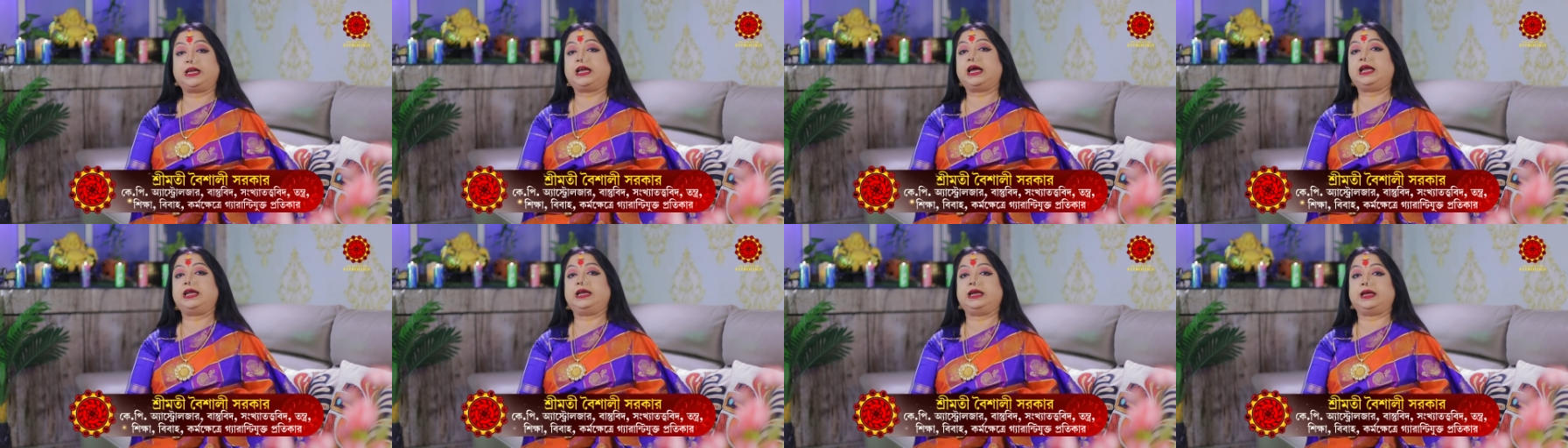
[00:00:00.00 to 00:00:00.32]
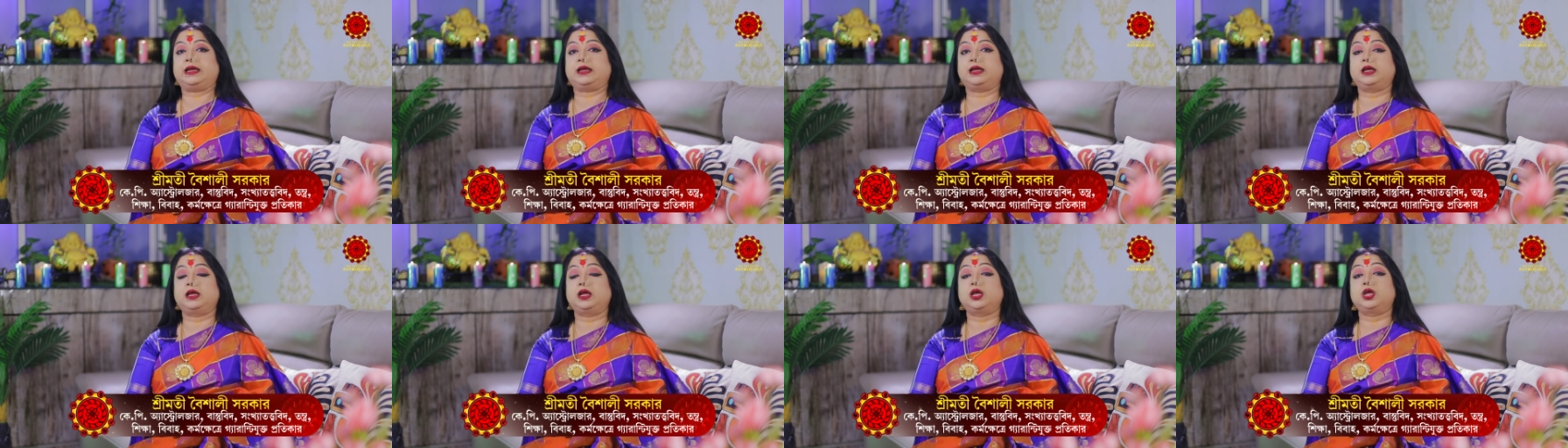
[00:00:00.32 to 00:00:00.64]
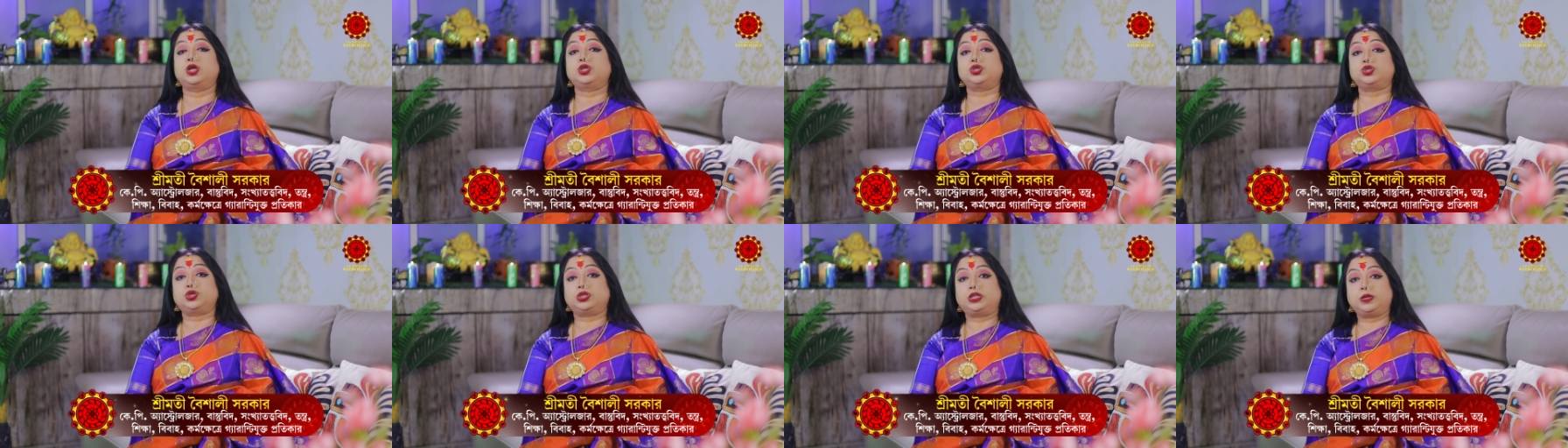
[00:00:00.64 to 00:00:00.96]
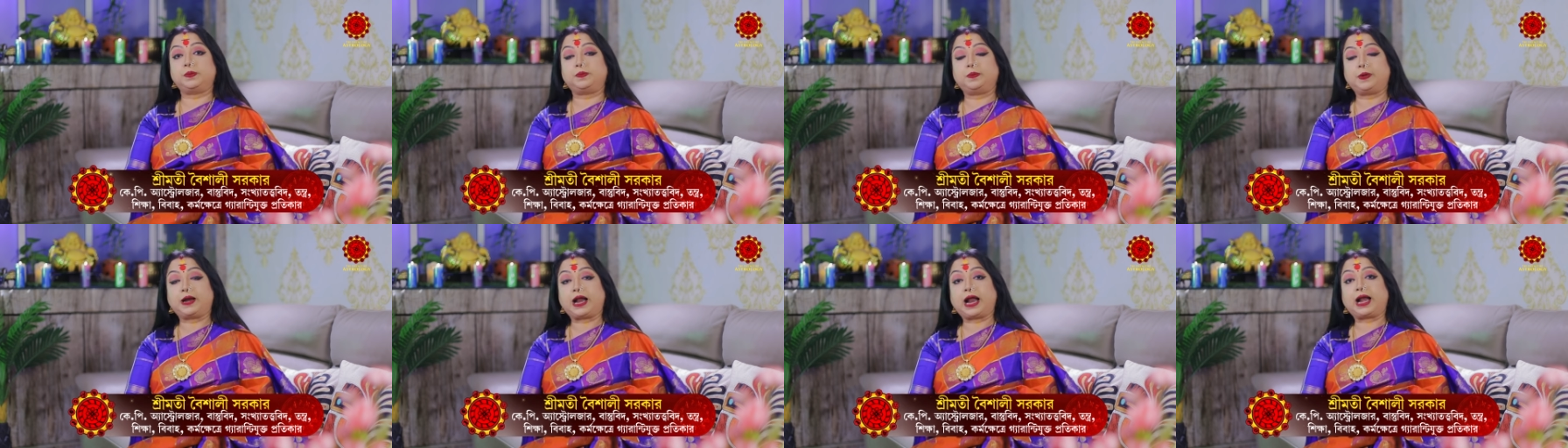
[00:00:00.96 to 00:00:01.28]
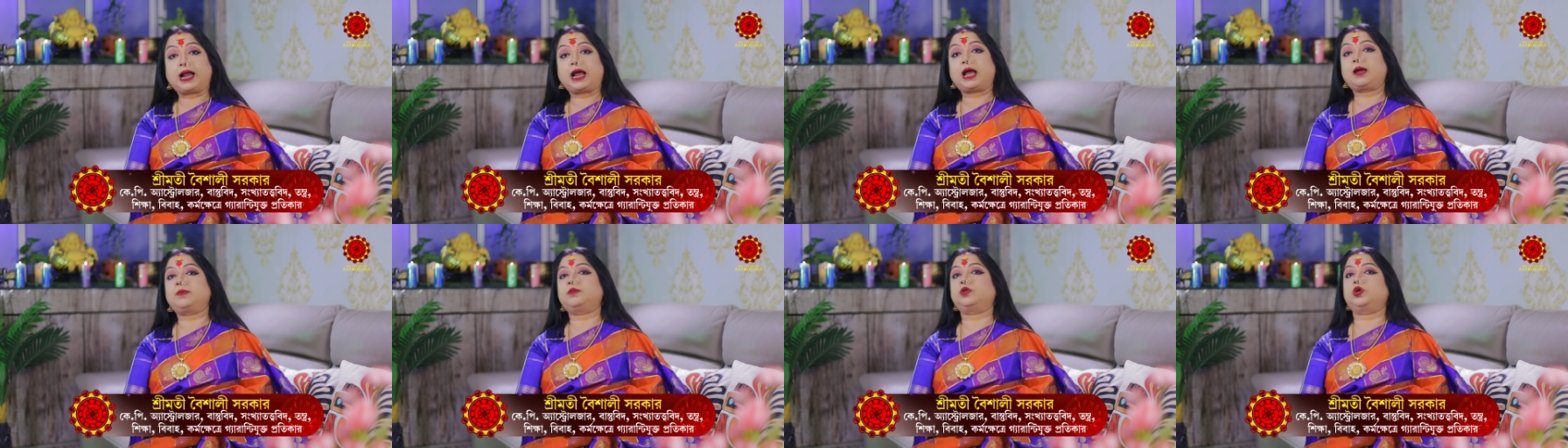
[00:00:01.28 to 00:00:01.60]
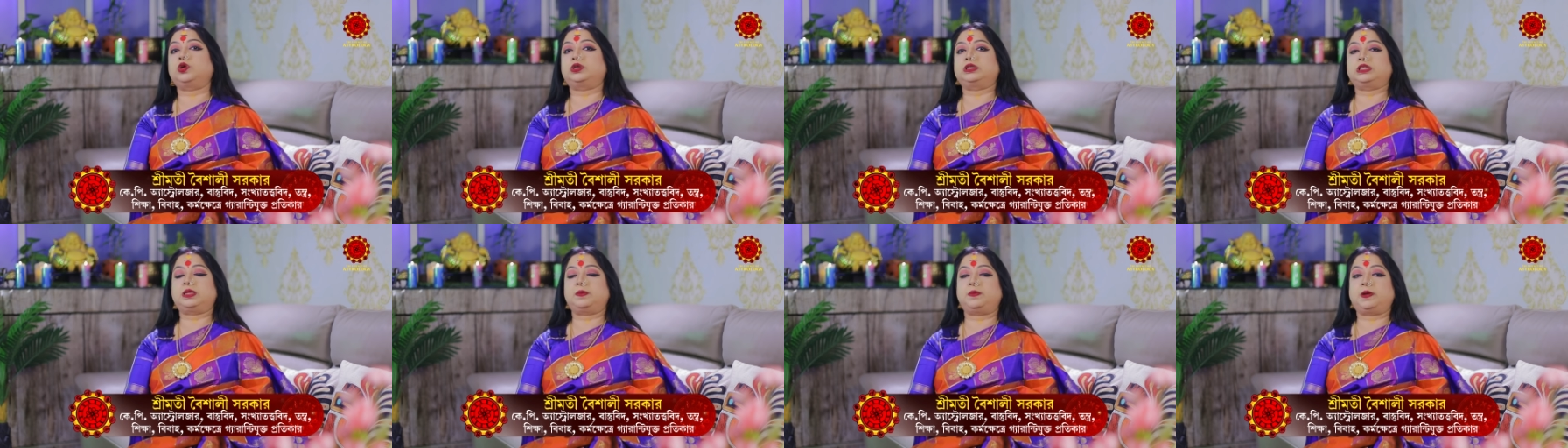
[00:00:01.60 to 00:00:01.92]
বিকালে যদি প্রাণায়াম
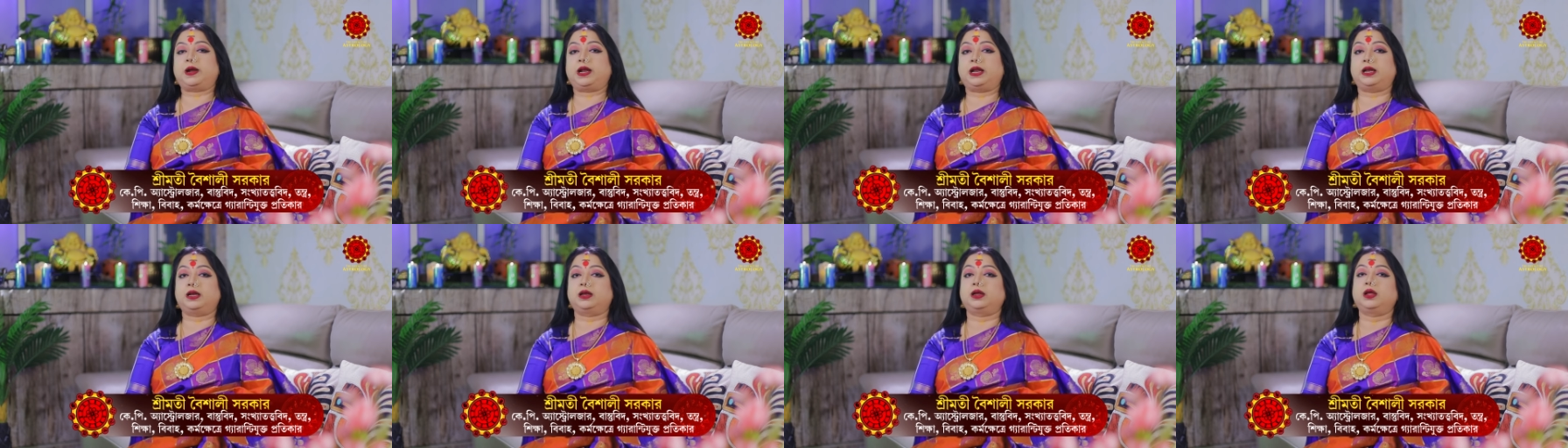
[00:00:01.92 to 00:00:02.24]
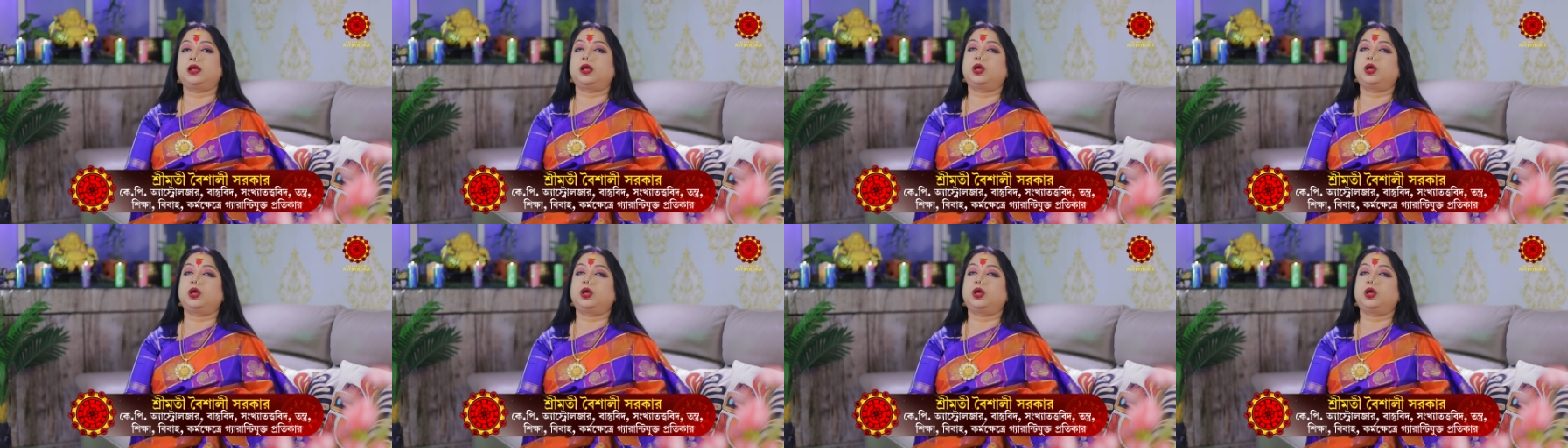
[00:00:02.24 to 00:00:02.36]
করতে পারেন